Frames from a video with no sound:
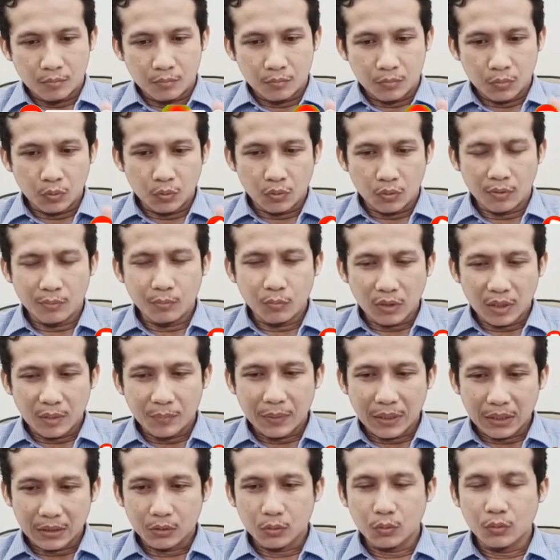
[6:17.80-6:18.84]
burung murai
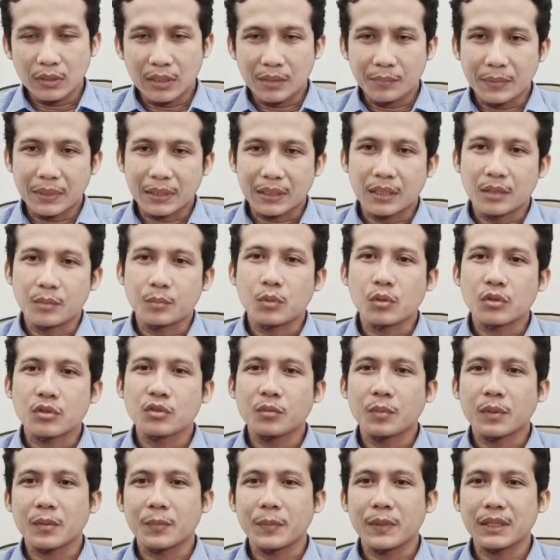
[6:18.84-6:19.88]
batu yang makan pur
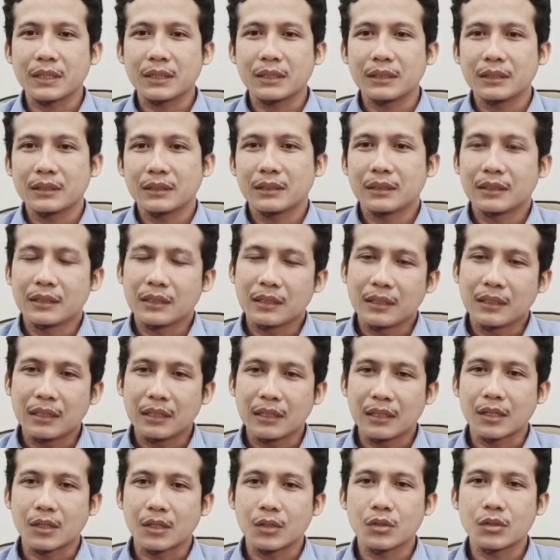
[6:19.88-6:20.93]
superfit
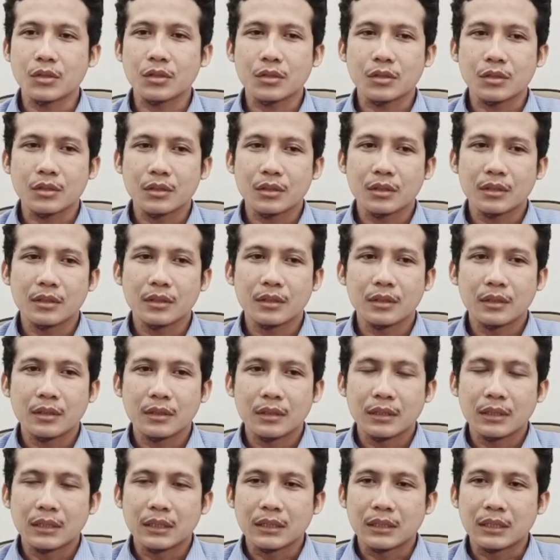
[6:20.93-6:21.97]
harus
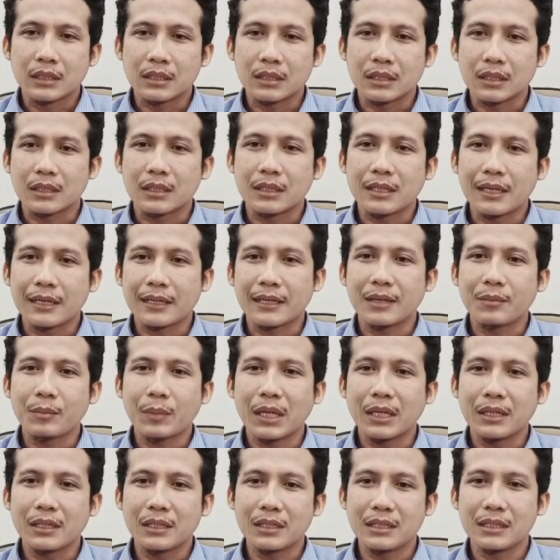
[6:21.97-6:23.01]
disediakan
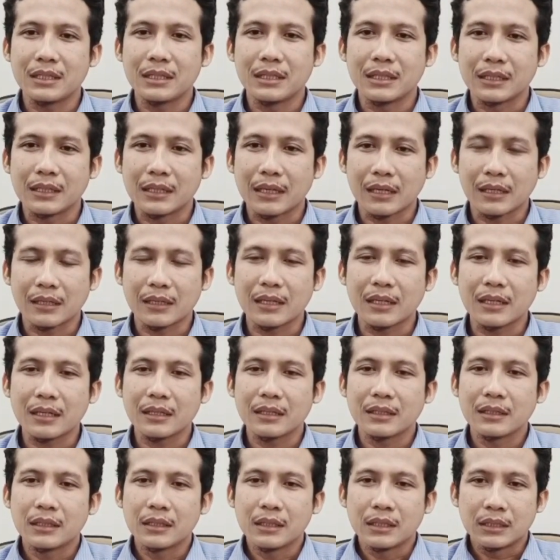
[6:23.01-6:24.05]
mandi karena
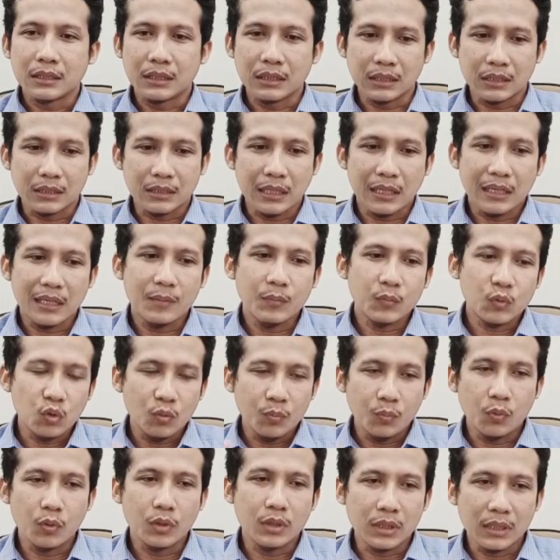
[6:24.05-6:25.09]
di dalam
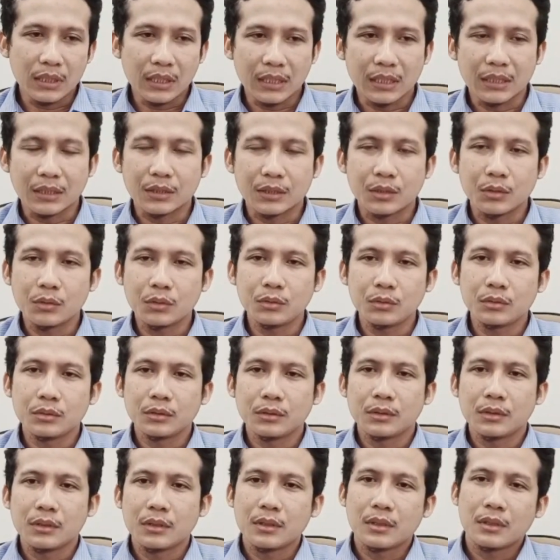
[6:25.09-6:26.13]
tubuh dia itu
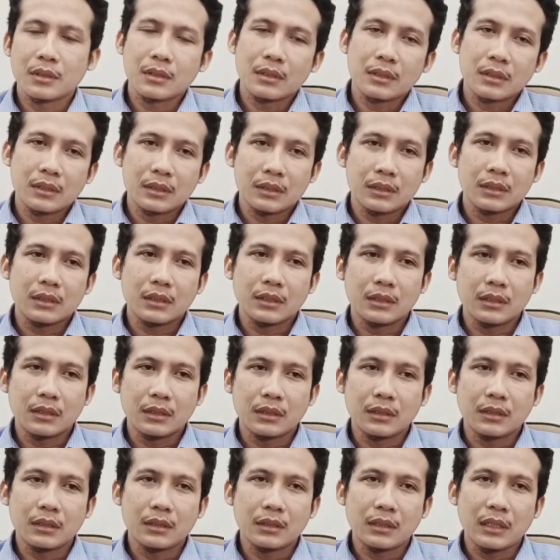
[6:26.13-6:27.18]

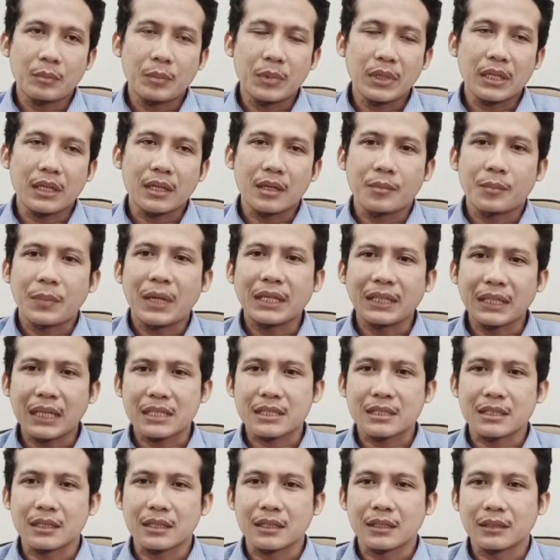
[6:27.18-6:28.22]
eh, apa ya
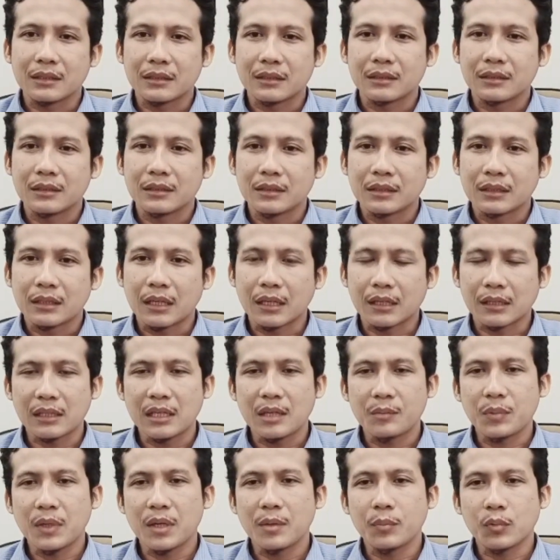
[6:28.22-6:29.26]
panas ya karena
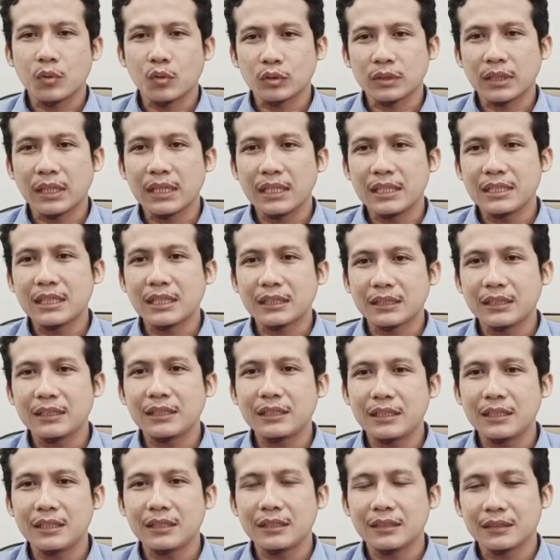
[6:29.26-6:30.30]
apa proteinnya
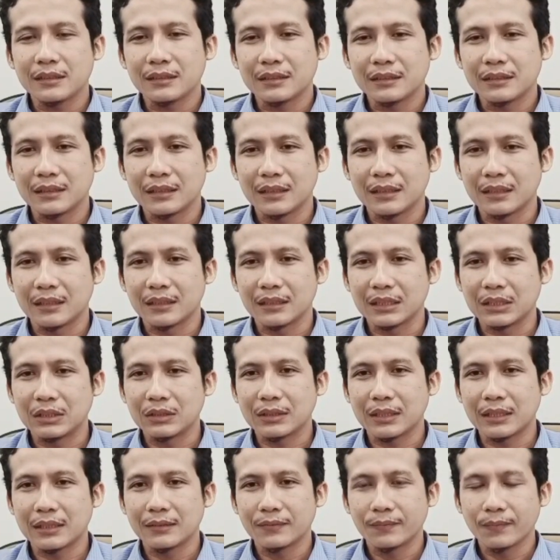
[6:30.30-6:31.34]
tinggi ya gitu
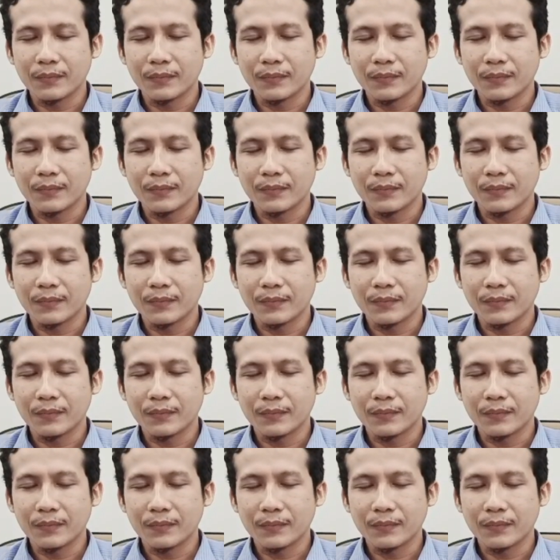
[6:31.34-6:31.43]
kan